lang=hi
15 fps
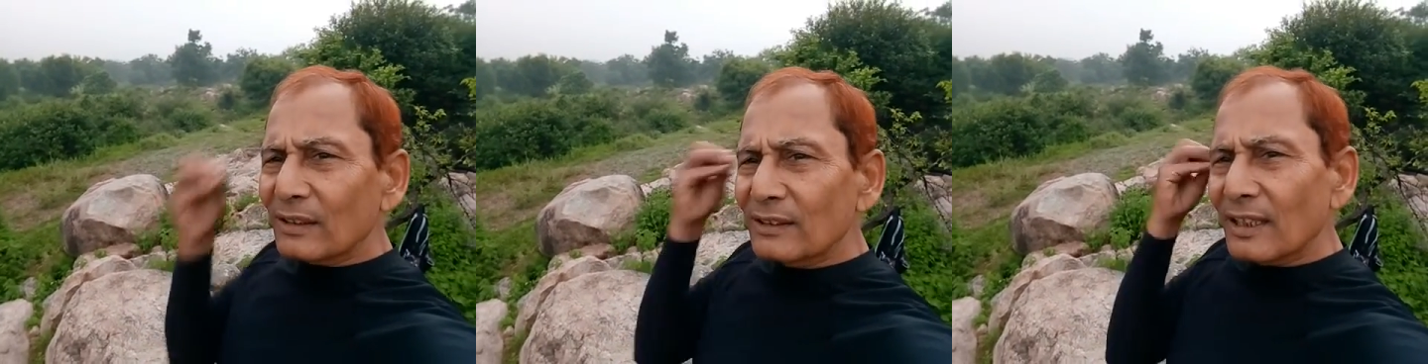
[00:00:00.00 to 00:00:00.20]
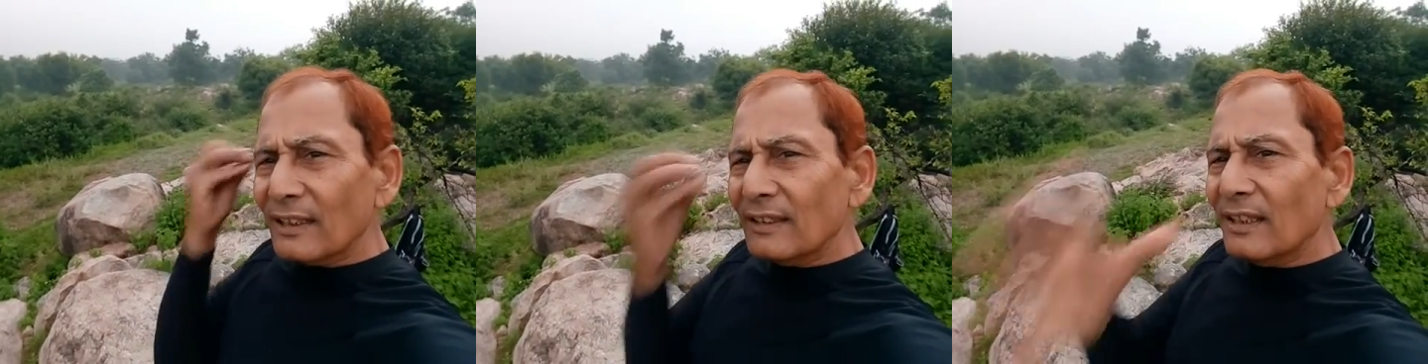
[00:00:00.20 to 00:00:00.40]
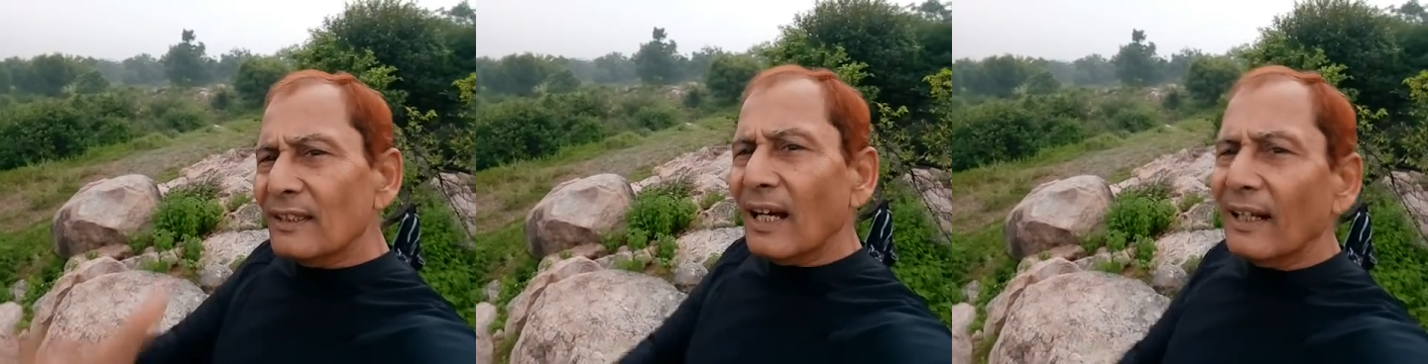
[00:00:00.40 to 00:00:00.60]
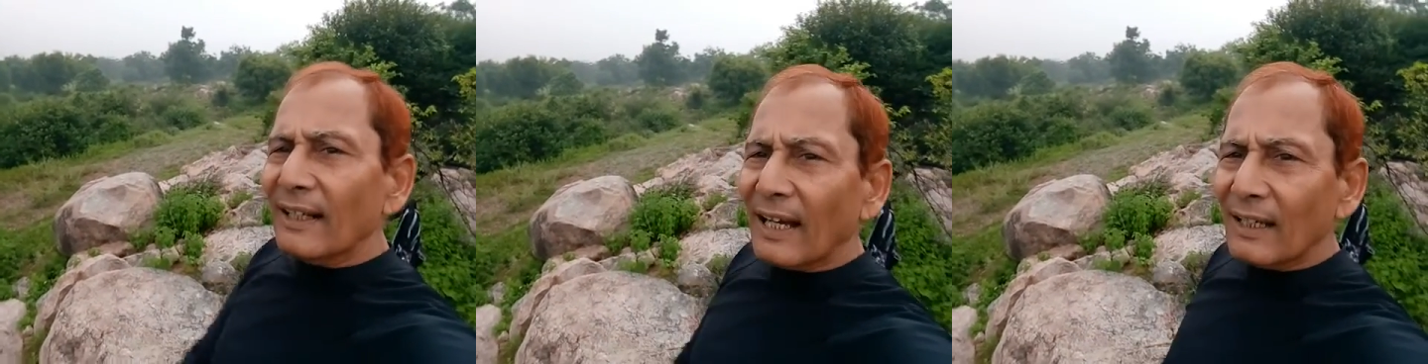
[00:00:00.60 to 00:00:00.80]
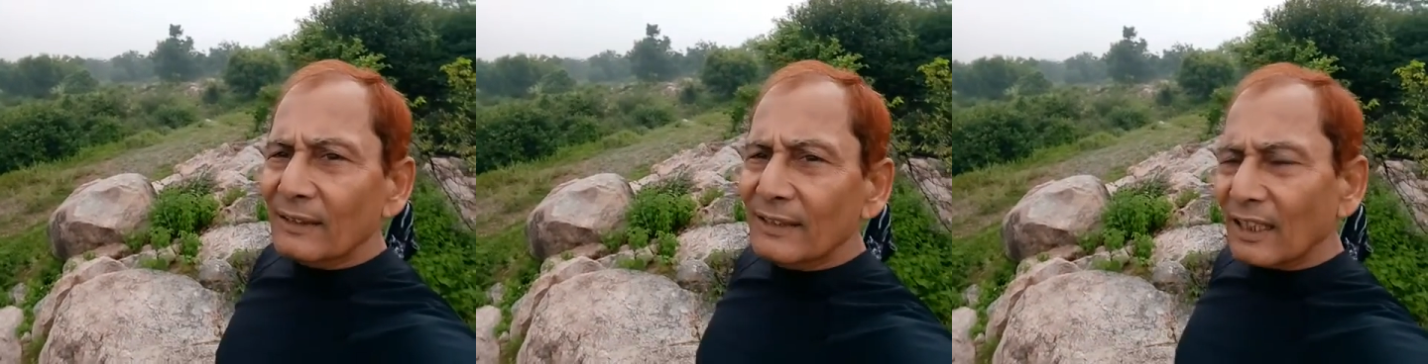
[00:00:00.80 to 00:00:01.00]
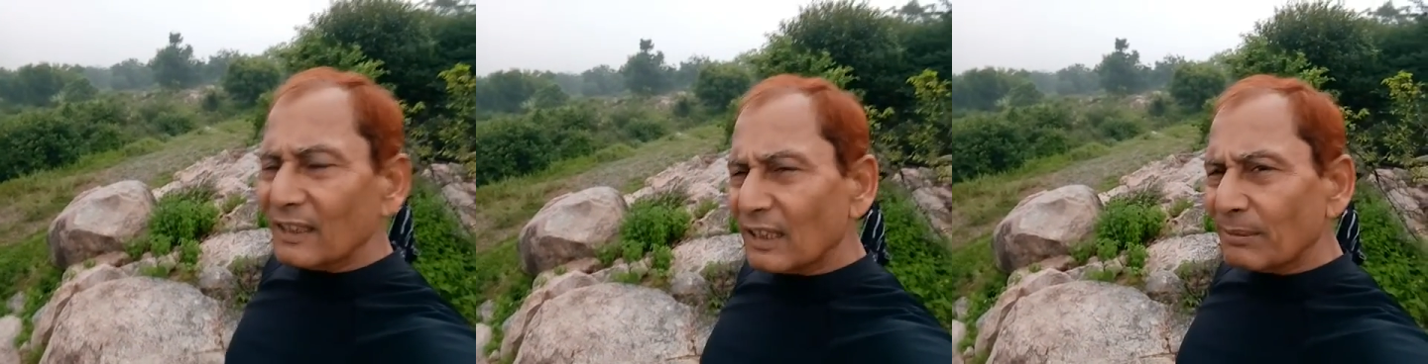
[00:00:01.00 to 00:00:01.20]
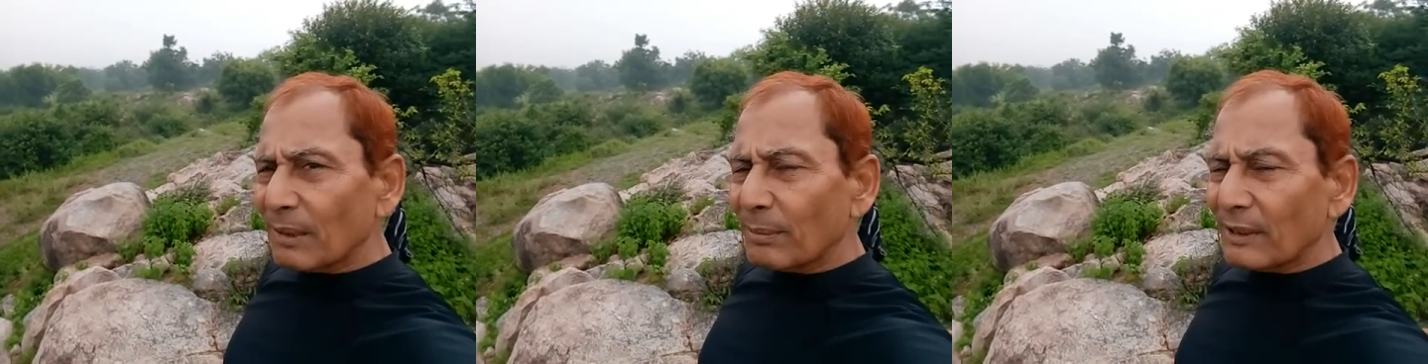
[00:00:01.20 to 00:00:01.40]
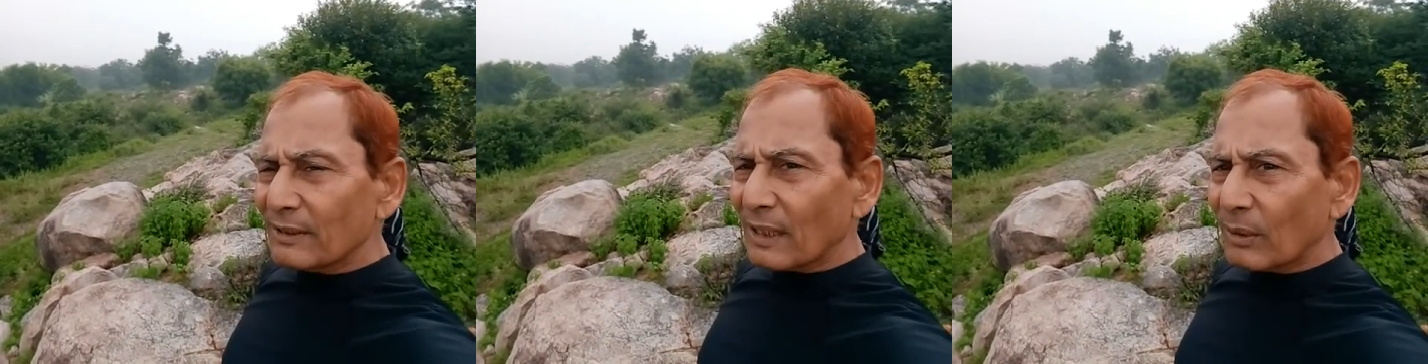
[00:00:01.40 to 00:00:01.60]
तो दरिद्र नारायण दरिद्र
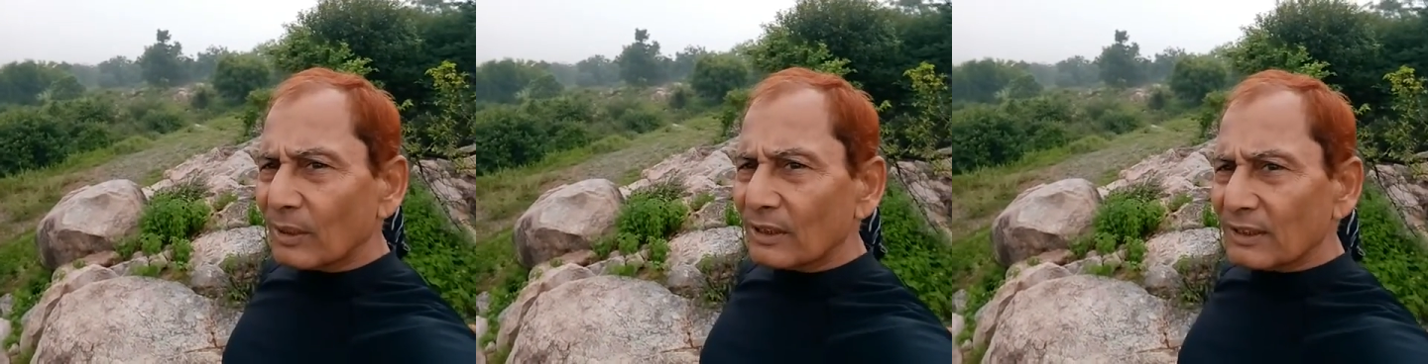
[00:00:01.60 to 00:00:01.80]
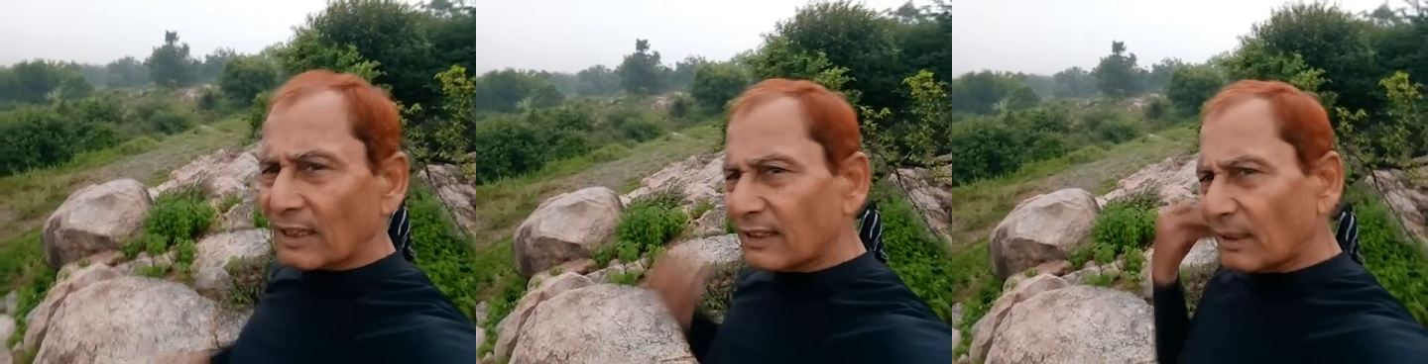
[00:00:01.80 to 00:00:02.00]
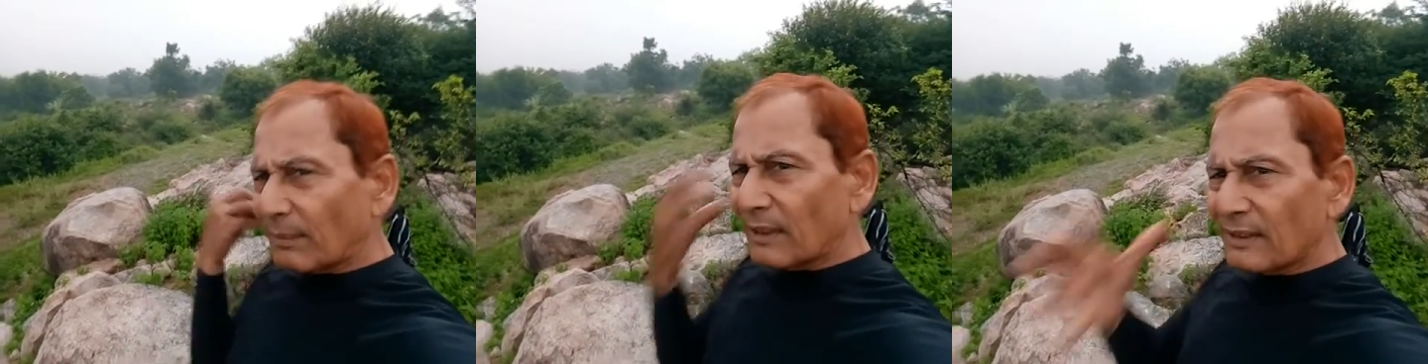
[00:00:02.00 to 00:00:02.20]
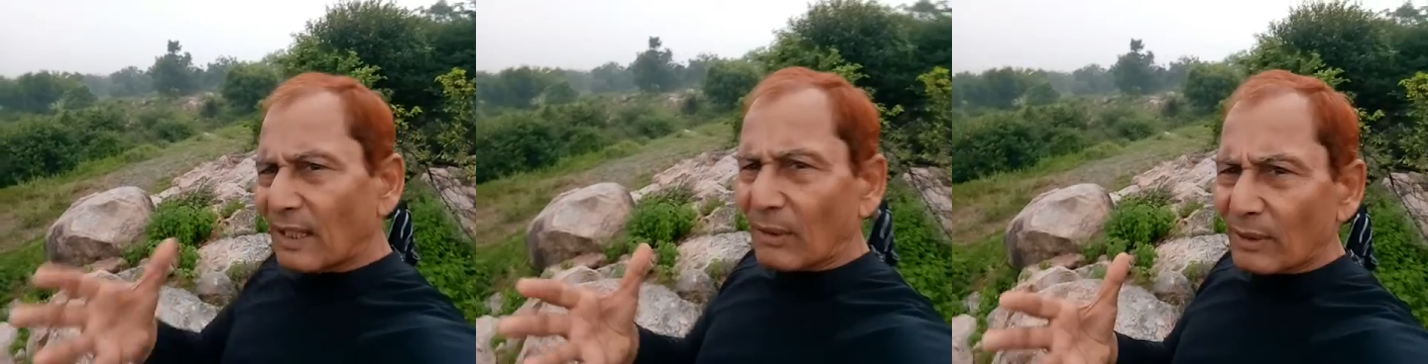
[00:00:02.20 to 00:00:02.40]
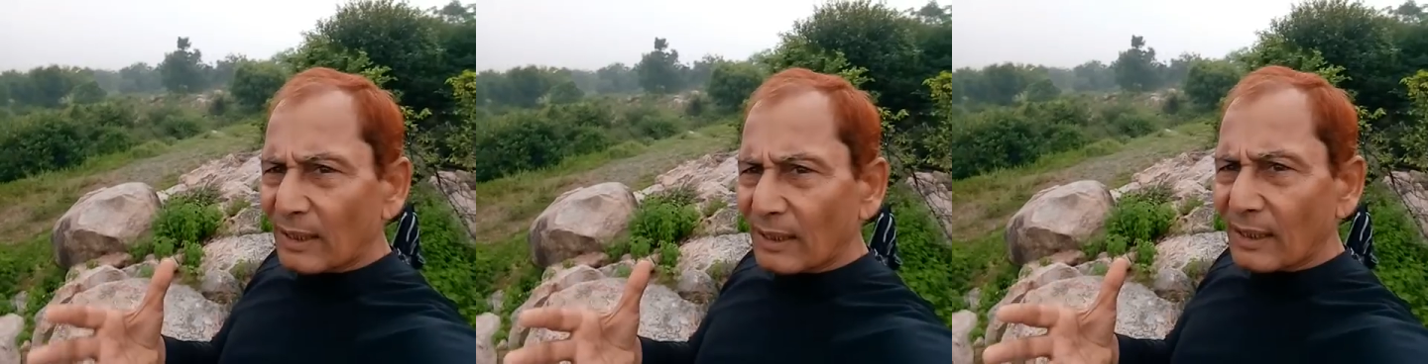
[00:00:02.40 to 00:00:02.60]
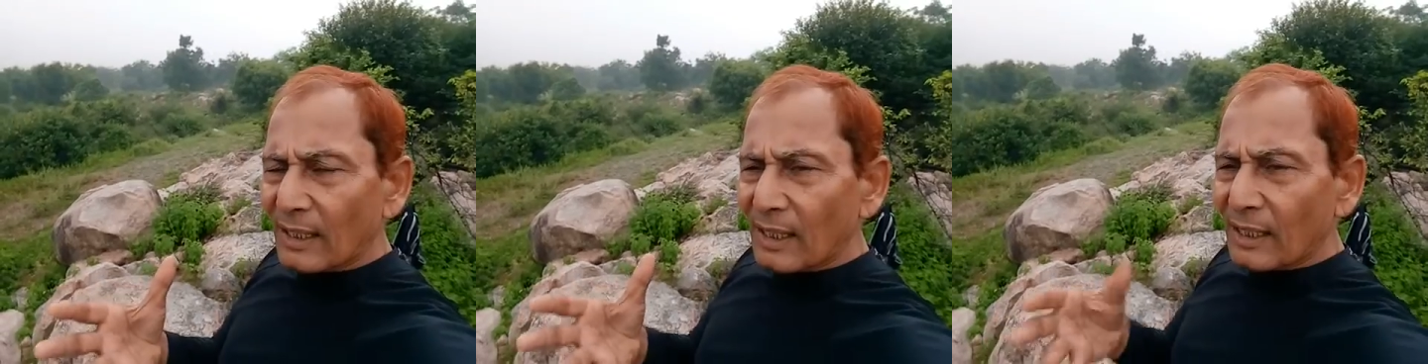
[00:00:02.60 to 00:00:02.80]
भी बन जाओगे दरिद्र बन जाओगे